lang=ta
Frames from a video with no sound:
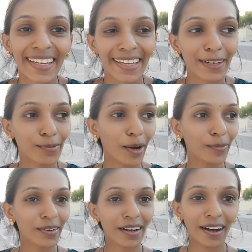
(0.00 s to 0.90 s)
எங்கள்
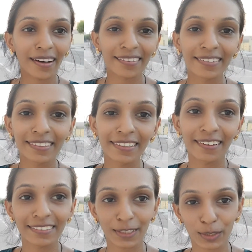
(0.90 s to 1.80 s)
பாப்பா கார் வந்து
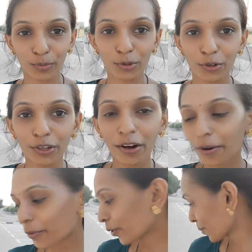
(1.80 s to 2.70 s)
தான் சத்தம் போட்டோடனே
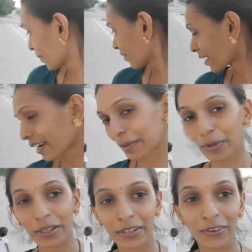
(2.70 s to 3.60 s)
ஓடி போய் அவங்க அண்ணன்
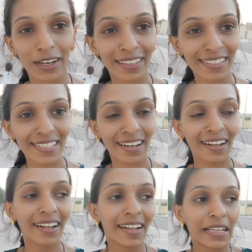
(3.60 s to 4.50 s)
பக்கத்தில் உட்காந்துக்கிச்சான்
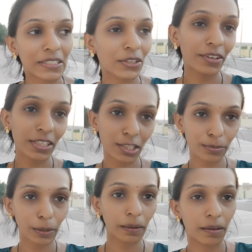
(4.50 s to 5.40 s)
ஸோ
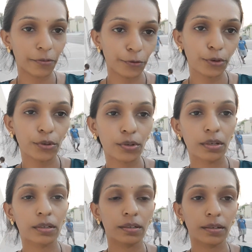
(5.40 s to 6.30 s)
வெஜிடபிள் ஃபியூர்
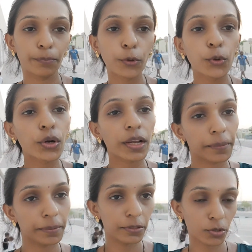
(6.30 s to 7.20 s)
ப்யூரே uh,
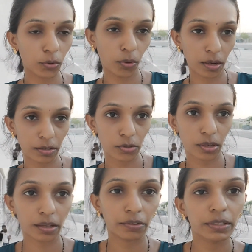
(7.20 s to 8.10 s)
அப்படின்னு சொல்லுவாங்க ஸோ
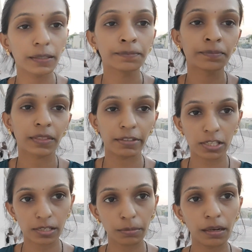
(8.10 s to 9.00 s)
அதாவது
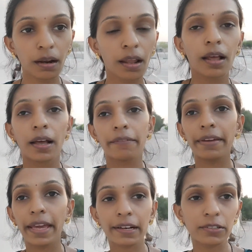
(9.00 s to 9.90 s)
வெஜிடபிள்
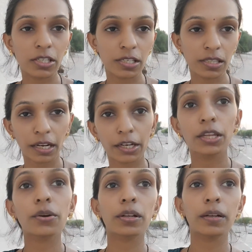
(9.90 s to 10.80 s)
வேக வச்சு
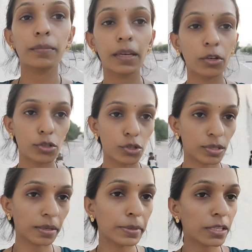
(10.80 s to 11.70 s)
தண்ணியோட அப்படியே கொஞ்சம்
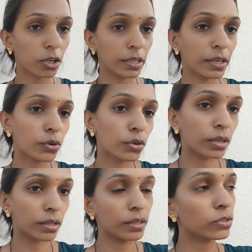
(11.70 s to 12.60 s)
செமி சாலிடாக
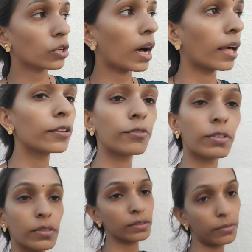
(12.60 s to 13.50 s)
கொடுக்குறது ஸோ அது
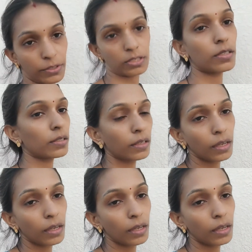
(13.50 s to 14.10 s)
வந்து ஃபஸ்ட்டு